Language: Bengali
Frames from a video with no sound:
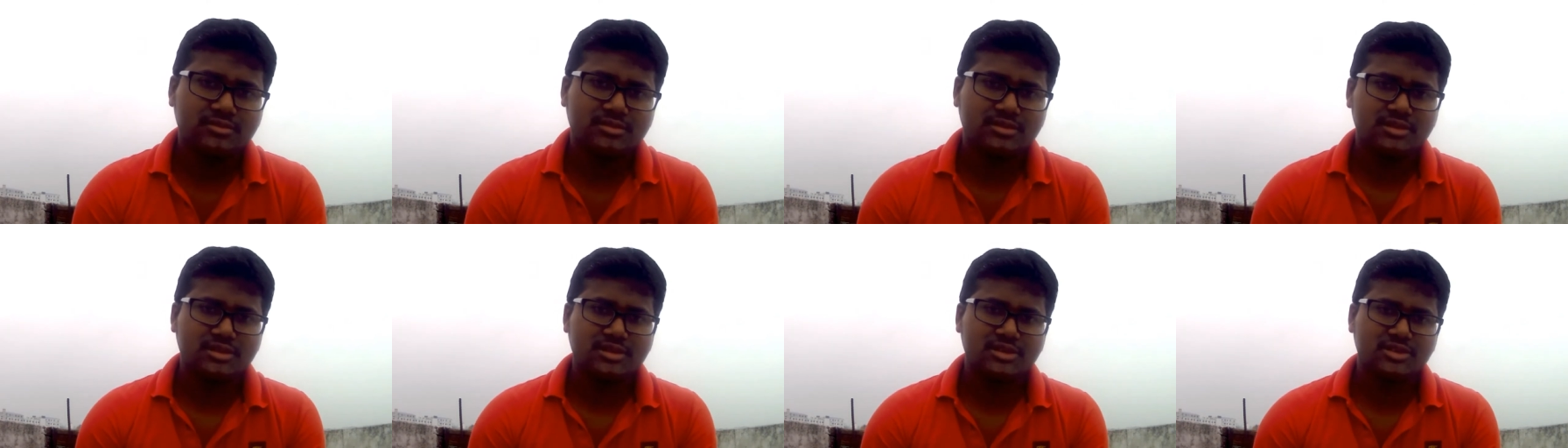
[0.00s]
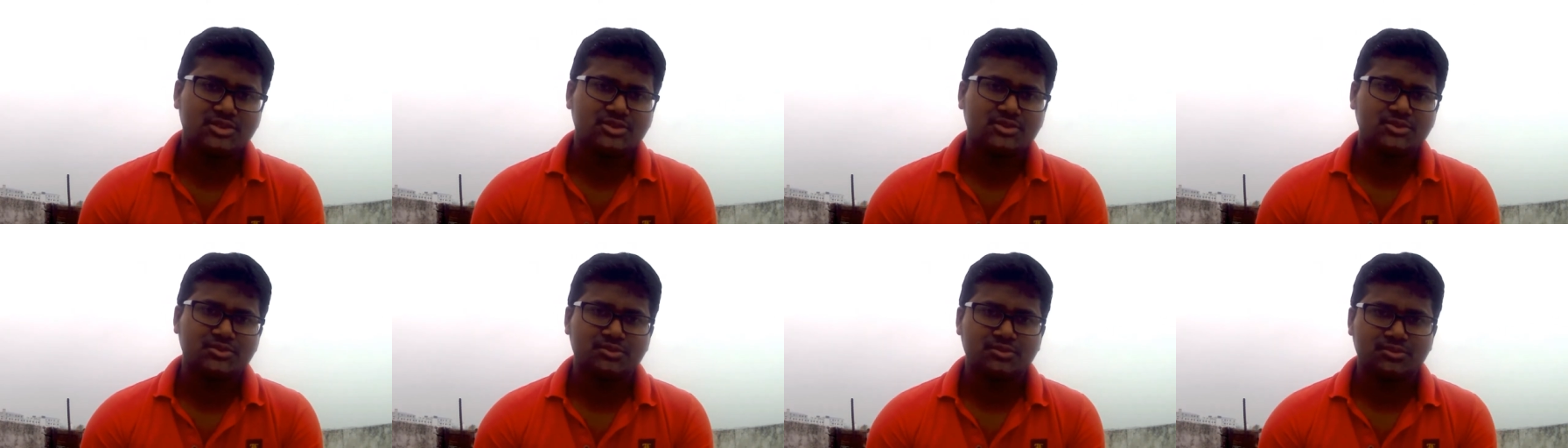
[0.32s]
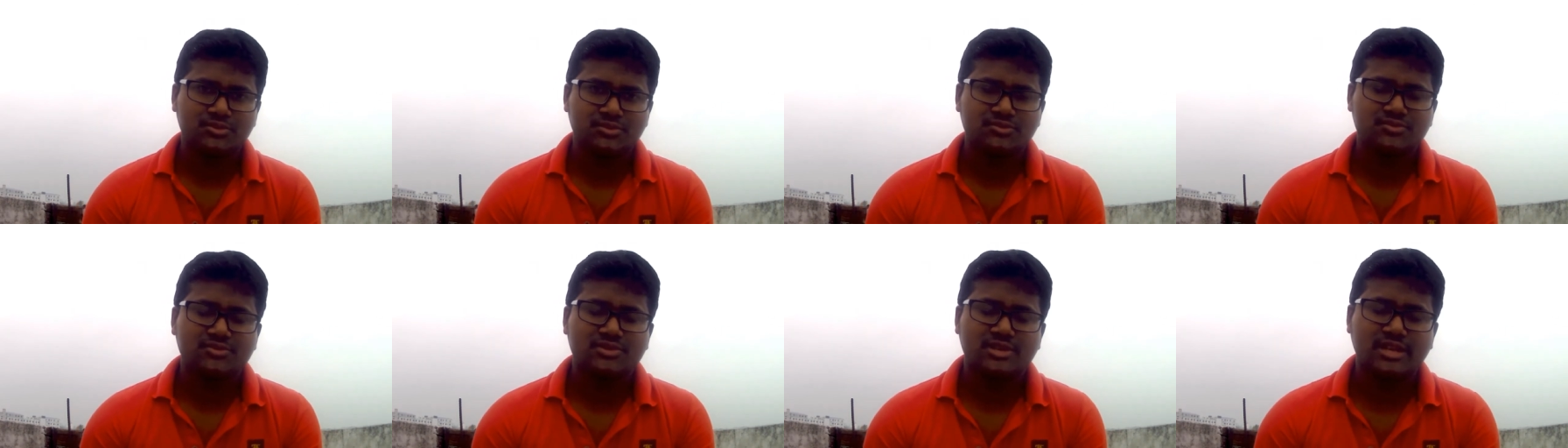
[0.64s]
কিছু
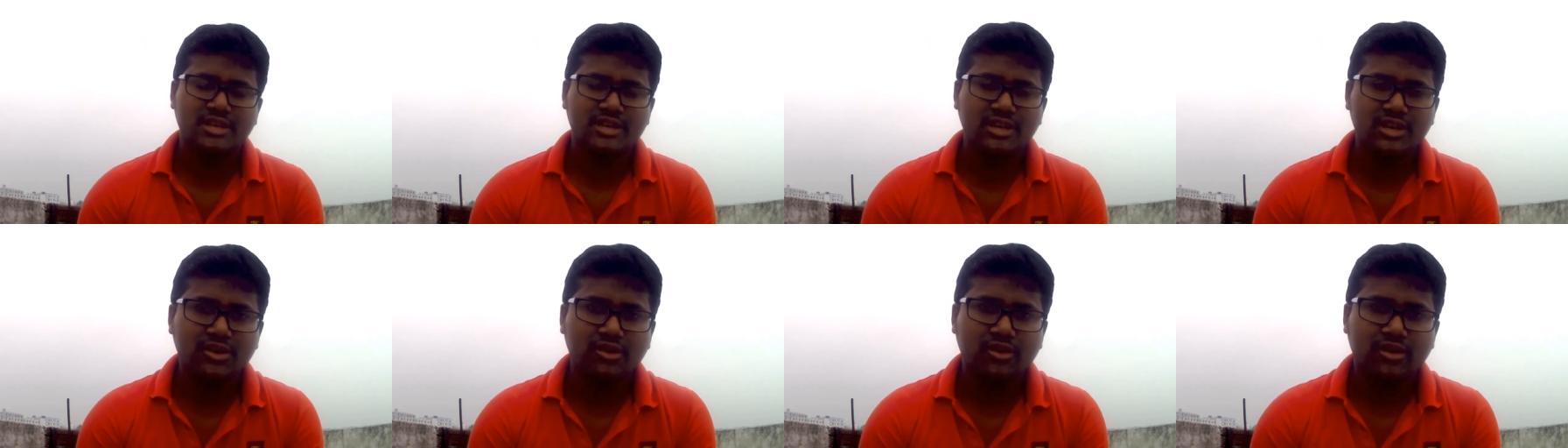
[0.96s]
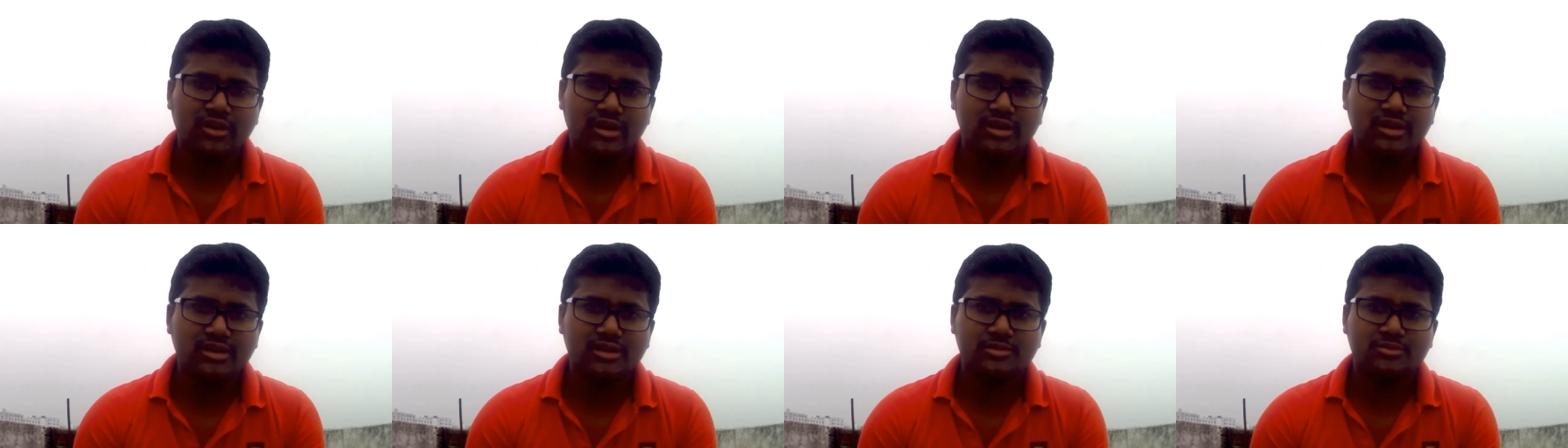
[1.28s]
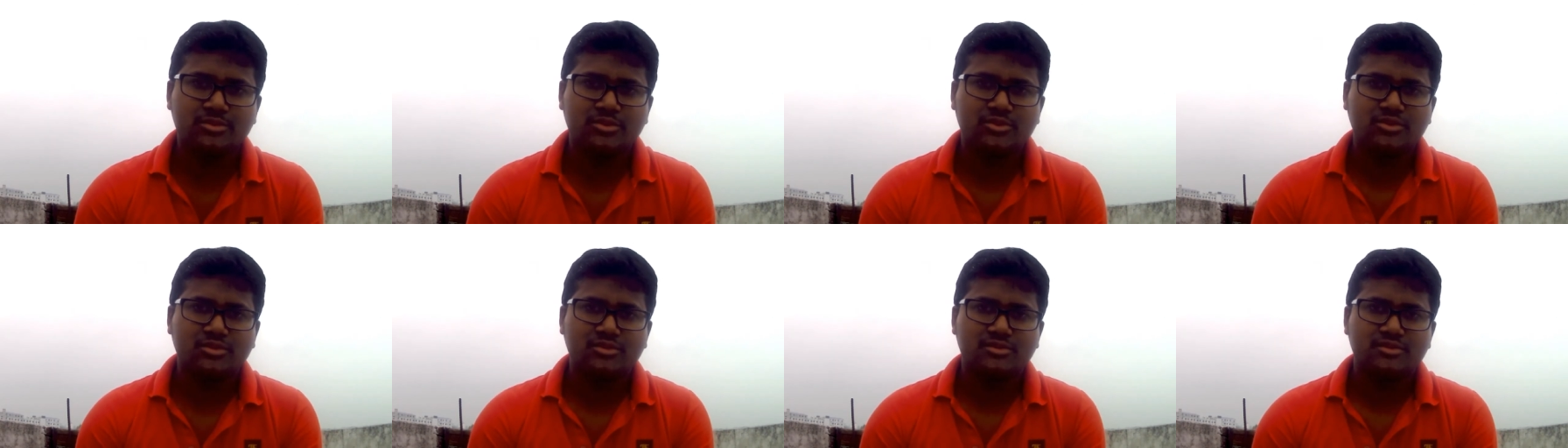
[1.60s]
ট্রেনিং করে এবং
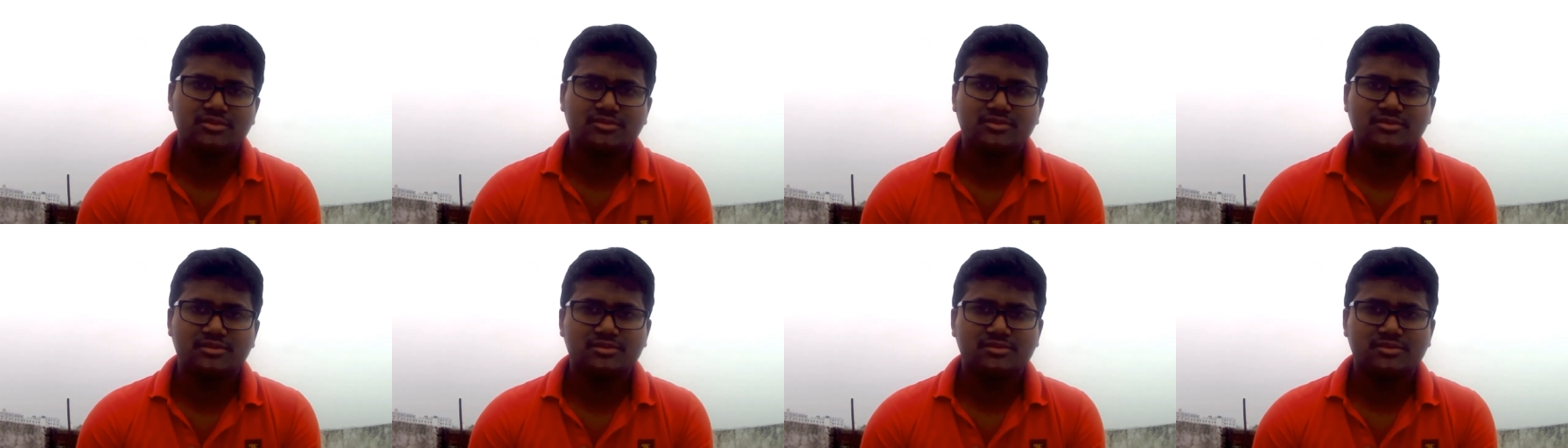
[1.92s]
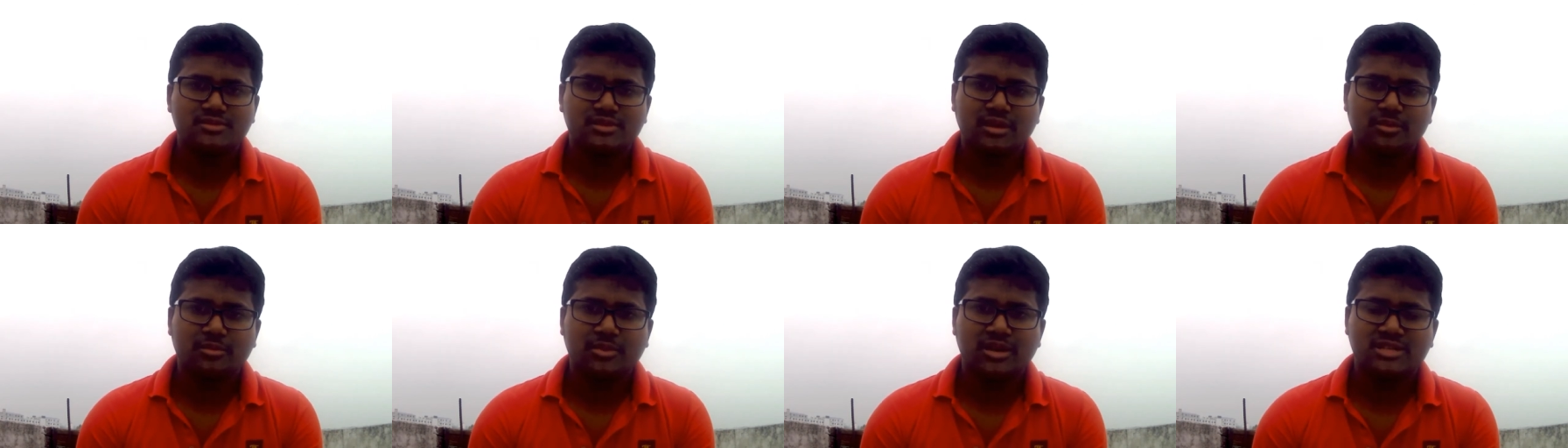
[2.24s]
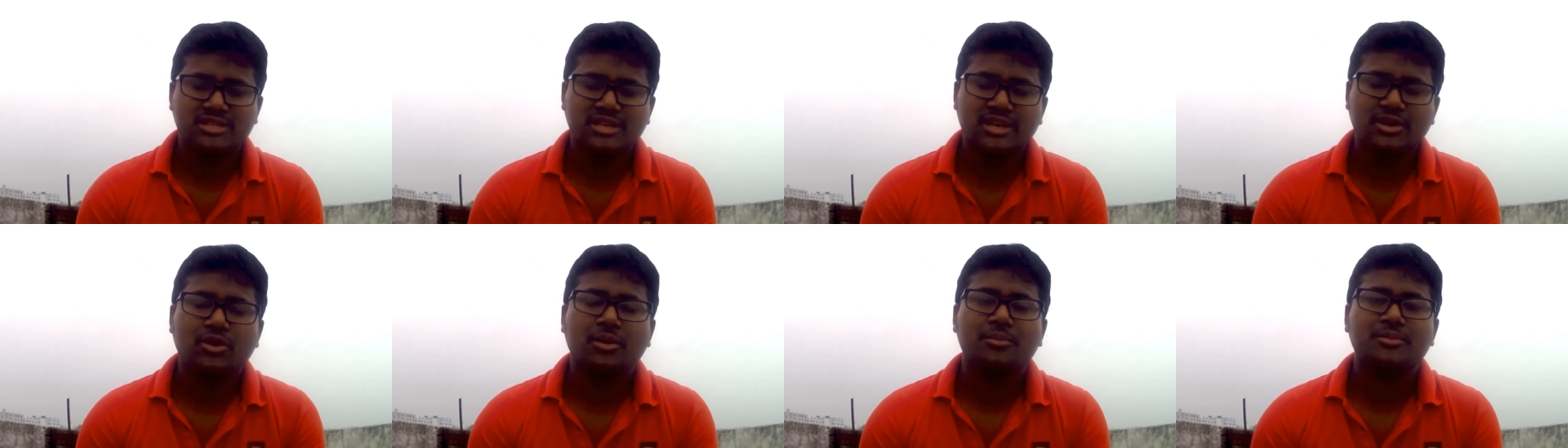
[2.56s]
তার
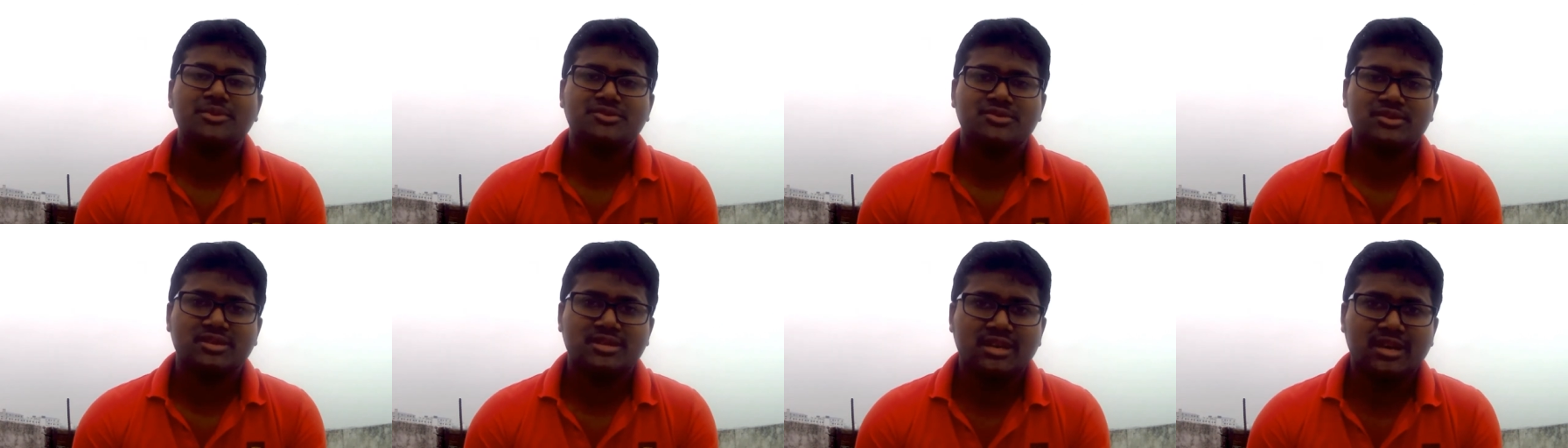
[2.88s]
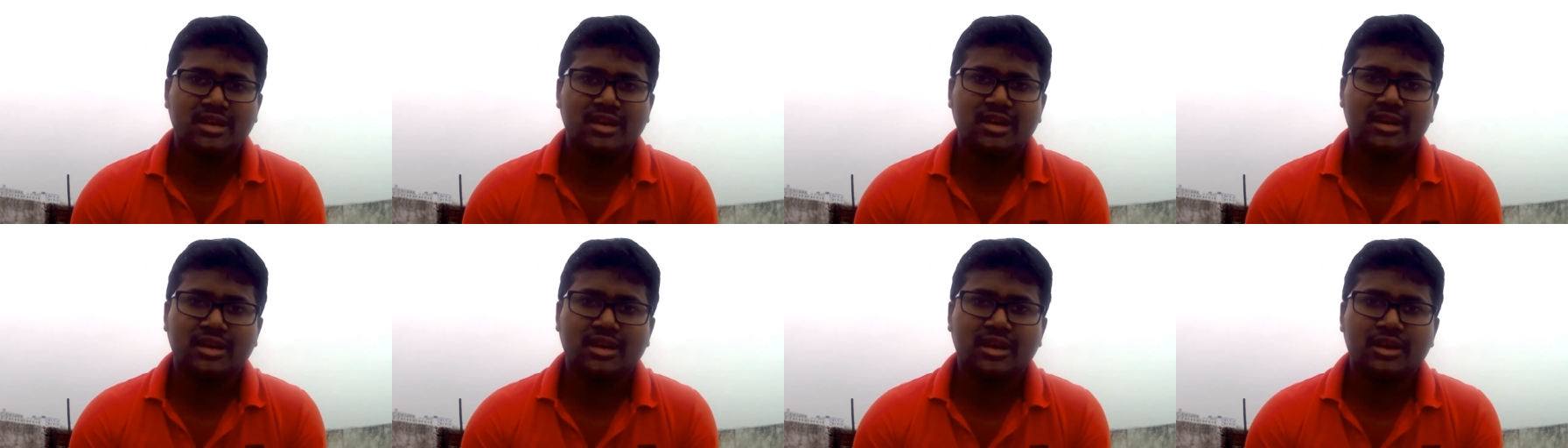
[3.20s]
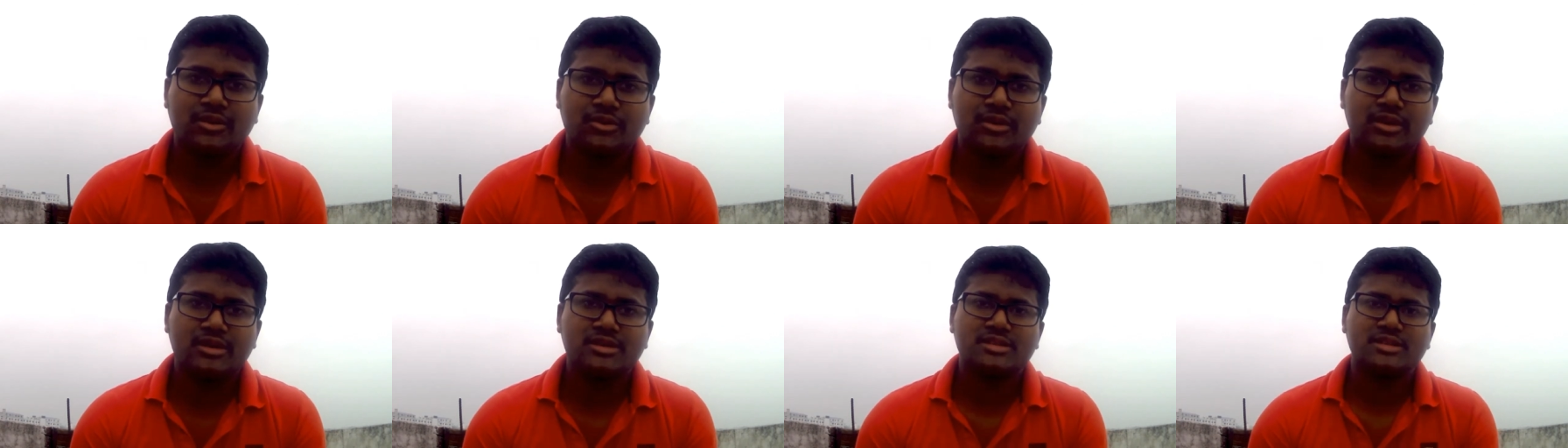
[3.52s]
বাসায় কম্পিউটার থাকার
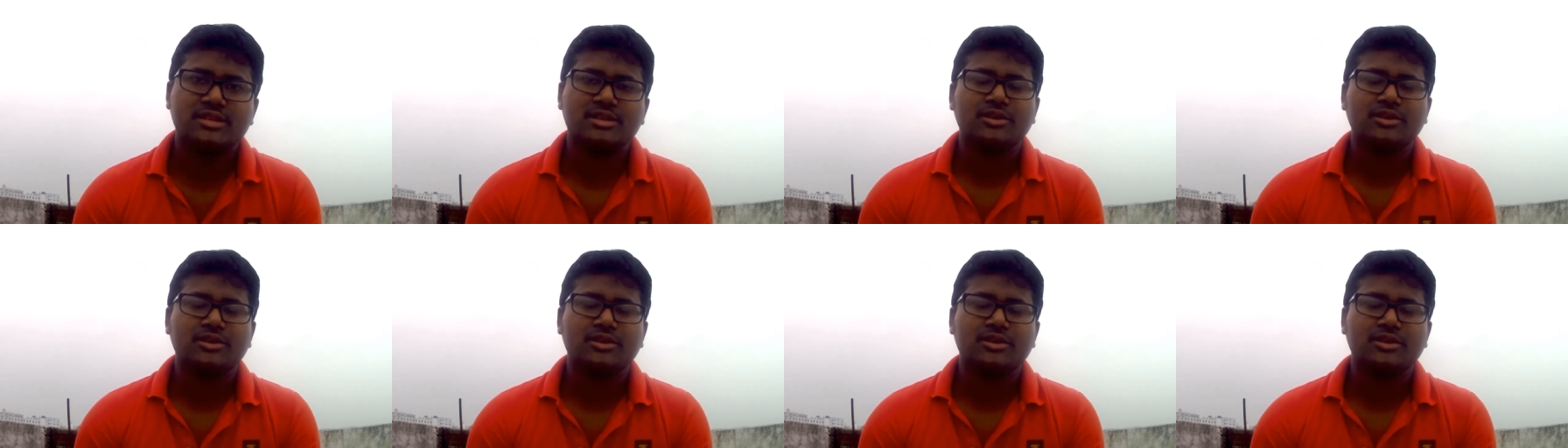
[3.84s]
কারণে সে